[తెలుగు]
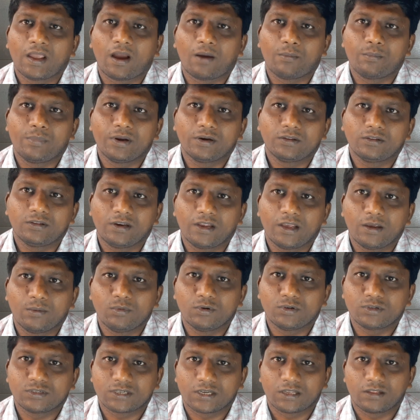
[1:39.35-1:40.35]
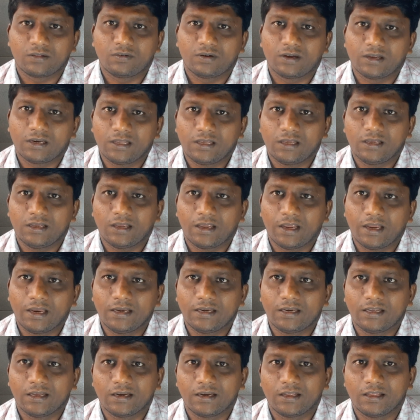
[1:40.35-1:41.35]
అభ్యర్థులు ఏ బుక్స్ చదవాలి
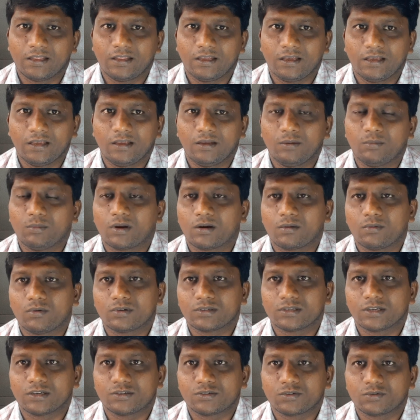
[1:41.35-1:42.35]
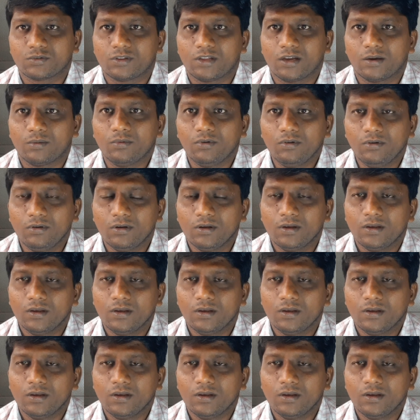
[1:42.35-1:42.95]
ఏంటి అనేది మనం ఒకసారి చూద్దాము